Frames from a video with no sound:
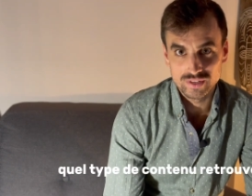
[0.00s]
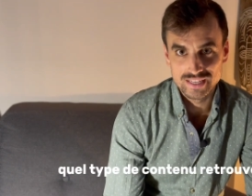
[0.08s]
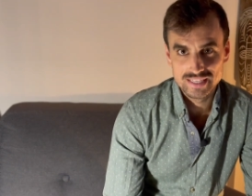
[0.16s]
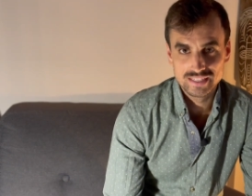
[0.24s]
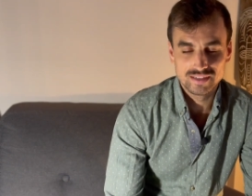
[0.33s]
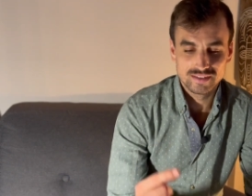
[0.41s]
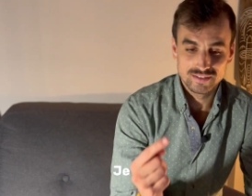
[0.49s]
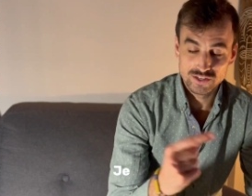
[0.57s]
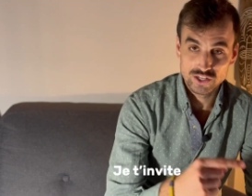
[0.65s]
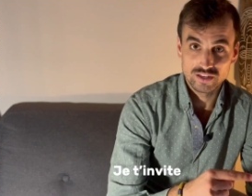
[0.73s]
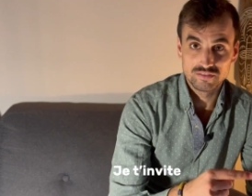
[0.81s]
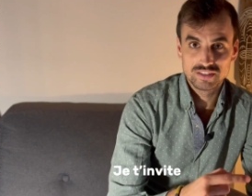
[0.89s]
LinkedIn.
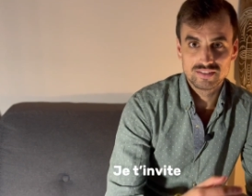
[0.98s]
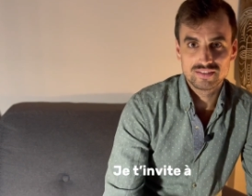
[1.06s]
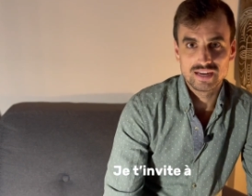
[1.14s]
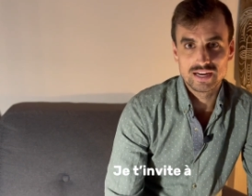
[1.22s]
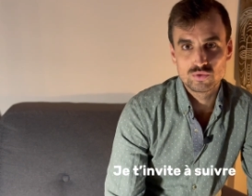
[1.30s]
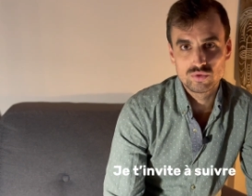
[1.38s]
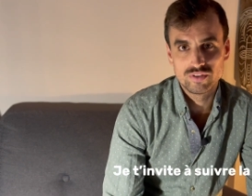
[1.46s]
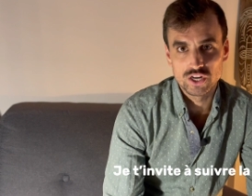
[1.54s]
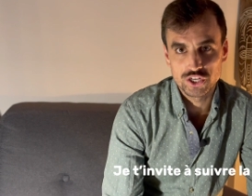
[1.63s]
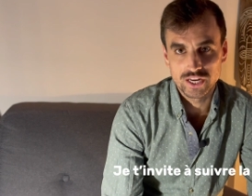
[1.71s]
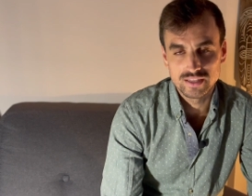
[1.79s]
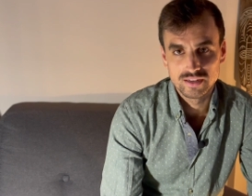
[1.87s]
Je t'invite à suivre la
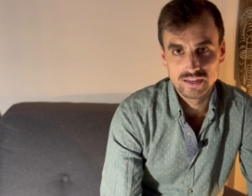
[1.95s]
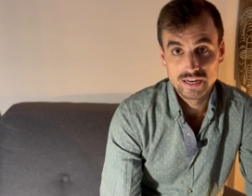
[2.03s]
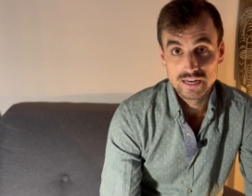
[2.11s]
chaîne.